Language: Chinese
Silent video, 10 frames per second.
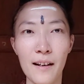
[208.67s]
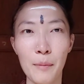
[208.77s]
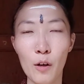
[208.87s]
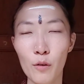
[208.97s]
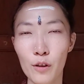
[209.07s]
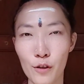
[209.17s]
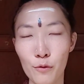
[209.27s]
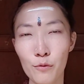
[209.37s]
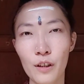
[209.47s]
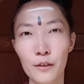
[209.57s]
包括植
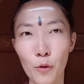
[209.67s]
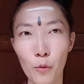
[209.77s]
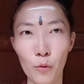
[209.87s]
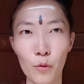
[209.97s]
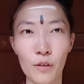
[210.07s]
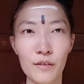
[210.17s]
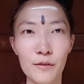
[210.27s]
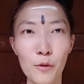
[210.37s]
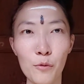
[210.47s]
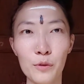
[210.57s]
物和动物。
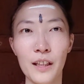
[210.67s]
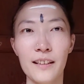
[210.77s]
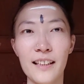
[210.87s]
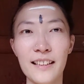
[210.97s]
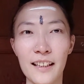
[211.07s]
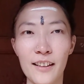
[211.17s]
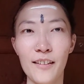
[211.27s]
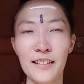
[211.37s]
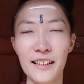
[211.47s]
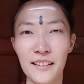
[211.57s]
动物呢，他讲到
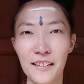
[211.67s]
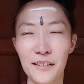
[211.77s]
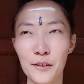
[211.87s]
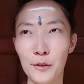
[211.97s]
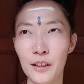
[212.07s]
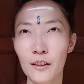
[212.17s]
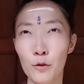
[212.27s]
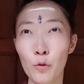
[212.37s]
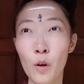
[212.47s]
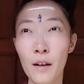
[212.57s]
了这个有一个
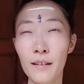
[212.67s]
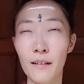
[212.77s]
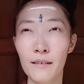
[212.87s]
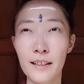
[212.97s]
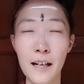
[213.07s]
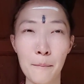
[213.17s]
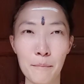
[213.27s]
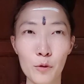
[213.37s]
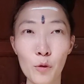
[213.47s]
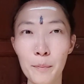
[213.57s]
多象
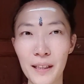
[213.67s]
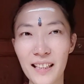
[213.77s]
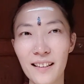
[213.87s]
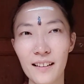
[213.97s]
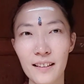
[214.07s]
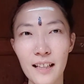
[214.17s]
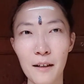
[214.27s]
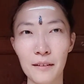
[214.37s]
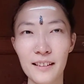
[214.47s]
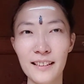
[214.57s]
多鼻的
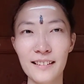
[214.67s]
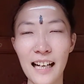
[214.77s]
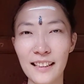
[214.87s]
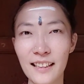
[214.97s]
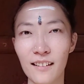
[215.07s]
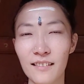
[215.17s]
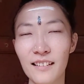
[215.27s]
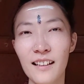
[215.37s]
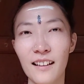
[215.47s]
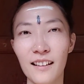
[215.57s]
象大象
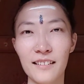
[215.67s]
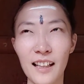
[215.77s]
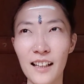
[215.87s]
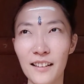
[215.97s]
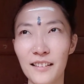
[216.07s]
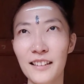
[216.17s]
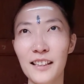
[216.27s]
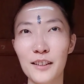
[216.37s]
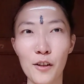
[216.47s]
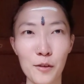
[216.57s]
啊，它这
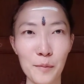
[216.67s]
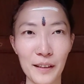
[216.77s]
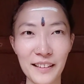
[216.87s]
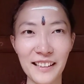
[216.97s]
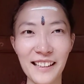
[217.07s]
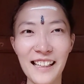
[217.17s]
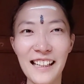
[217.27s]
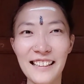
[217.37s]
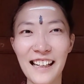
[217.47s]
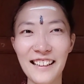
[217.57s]
个叫什么名字？
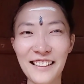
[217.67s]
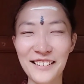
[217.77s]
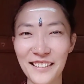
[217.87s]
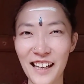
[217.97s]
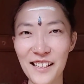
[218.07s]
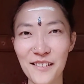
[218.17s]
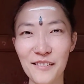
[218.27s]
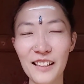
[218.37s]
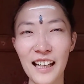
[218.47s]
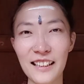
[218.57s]
大家可以去开示
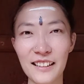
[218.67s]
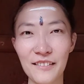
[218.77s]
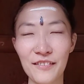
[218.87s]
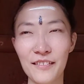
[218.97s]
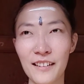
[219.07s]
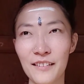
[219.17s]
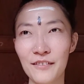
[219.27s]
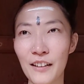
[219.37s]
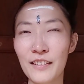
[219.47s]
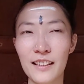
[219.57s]
中看这个呃
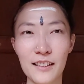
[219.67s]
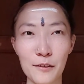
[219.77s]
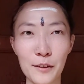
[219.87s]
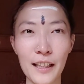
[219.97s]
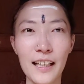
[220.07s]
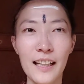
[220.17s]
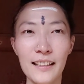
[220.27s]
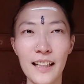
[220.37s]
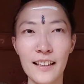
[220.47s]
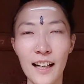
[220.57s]
梵文的词汇。
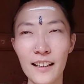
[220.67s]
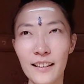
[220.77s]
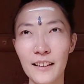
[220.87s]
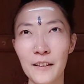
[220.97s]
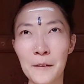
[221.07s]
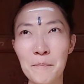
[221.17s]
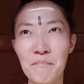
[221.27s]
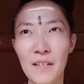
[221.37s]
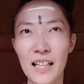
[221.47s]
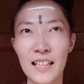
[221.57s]
但是它那个
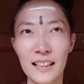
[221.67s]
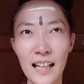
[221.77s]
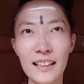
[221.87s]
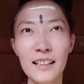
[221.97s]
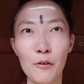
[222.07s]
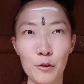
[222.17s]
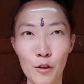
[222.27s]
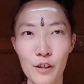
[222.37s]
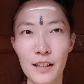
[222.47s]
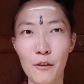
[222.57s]
这个大象，我
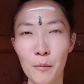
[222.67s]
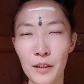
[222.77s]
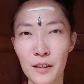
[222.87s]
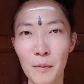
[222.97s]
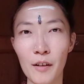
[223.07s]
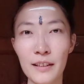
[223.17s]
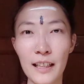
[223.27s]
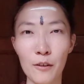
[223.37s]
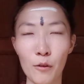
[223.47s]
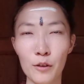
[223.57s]
确实在我们寺庙
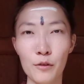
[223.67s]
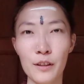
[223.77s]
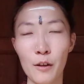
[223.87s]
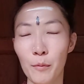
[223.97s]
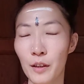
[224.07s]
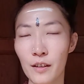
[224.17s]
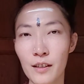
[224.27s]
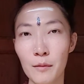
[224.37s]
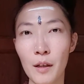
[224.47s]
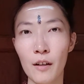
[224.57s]
见过，就是在我们的
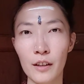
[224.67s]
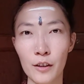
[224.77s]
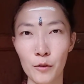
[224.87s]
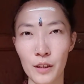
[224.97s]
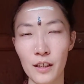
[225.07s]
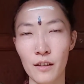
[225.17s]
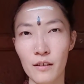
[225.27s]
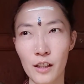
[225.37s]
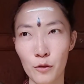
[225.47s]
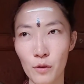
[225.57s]
寺庙呢有这
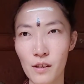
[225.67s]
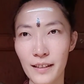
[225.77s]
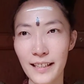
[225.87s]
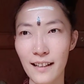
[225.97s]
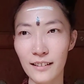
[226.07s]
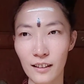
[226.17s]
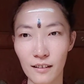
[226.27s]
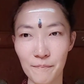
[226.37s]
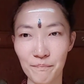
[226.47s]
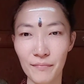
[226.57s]
这尊象
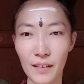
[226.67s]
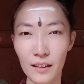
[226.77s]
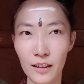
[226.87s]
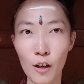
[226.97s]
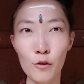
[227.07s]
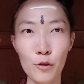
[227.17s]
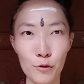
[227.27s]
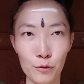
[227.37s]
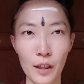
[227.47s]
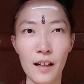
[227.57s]
的雕
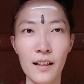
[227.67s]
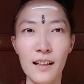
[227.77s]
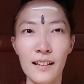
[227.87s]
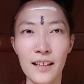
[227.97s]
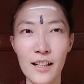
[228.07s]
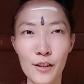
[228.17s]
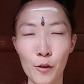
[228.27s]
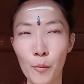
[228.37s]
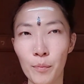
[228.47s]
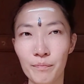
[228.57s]
塑了，它是
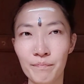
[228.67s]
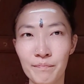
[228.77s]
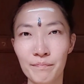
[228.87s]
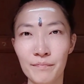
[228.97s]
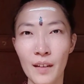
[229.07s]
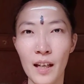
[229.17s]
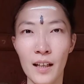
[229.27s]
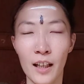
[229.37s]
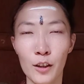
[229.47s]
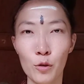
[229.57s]
有嗯。
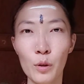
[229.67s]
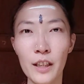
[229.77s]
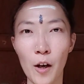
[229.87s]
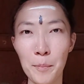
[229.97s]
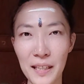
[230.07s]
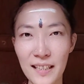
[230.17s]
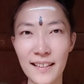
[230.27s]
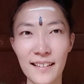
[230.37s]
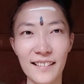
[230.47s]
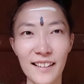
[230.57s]
很多条鼻
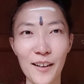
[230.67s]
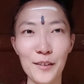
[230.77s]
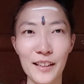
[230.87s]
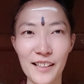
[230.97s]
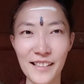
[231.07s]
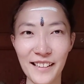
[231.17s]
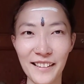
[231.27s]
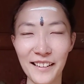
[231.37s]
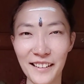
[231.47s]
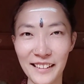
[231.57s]
子，然后呢
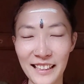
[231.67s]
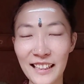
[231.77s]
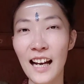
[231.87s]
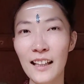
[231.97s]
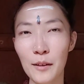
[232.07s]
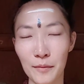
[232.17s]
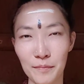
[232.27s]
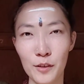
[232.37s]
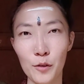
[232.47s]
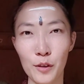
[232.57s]
是其他的，
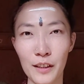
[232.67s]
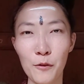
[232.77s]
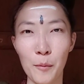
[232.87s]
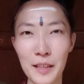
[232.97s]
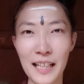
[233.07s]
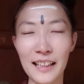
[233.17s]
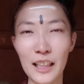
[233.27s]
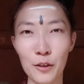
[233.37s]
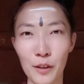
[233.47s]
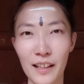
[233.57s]
就跟我们现在地
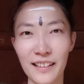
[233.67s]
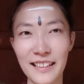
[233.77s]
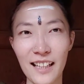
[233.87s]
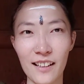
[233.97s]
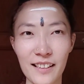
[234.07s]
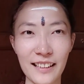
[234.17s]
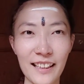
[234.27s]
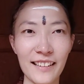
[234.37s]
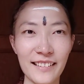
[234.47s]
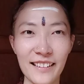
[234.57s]
球上的象是一
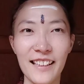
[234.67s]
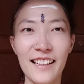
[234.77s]
样的，